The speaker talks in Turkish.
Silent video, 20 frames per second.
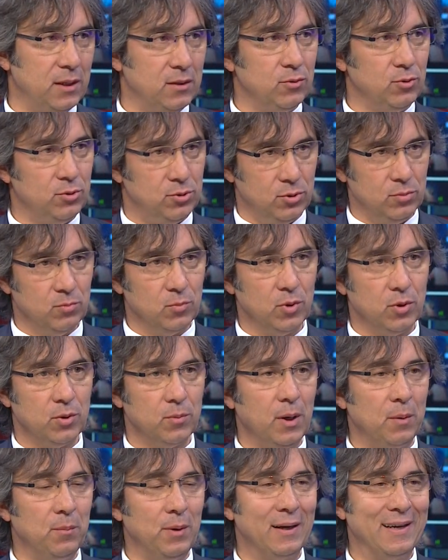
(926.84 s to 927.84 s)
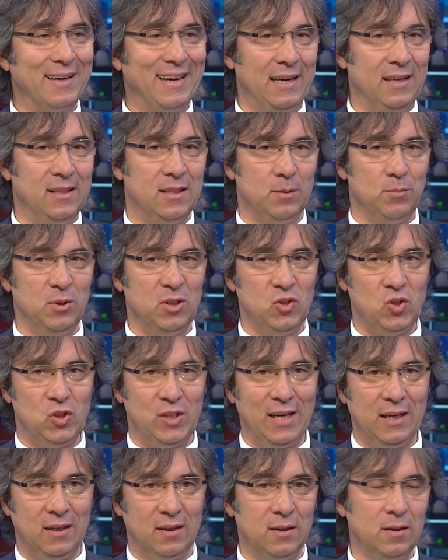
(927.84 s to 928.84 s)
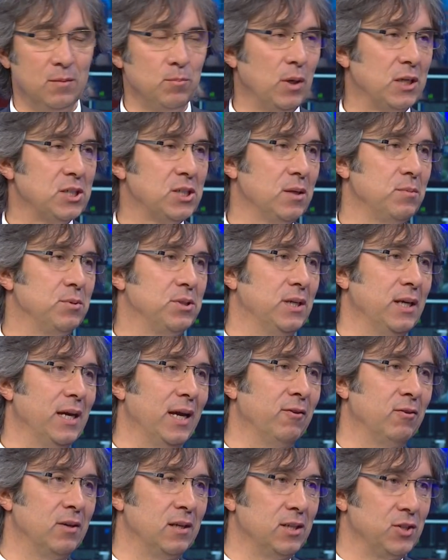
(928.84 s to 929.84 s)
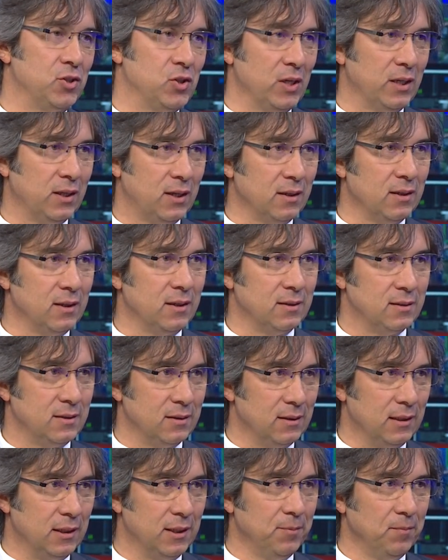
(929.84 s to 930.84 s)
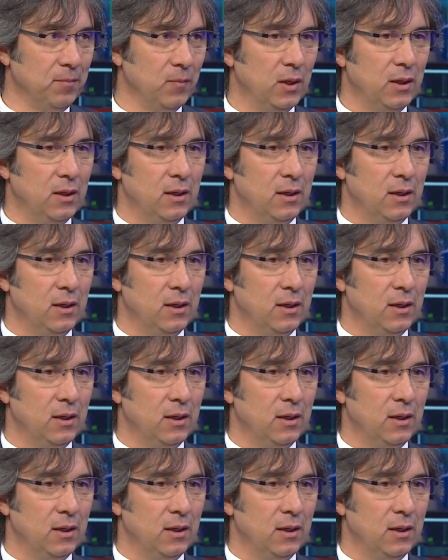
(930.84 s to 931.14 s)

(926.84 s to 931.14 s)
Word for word: ben düşünmüyorum. Hı hı. Ama eğitimin şeklinin başka bir şey evrileceği kanaatindeyim.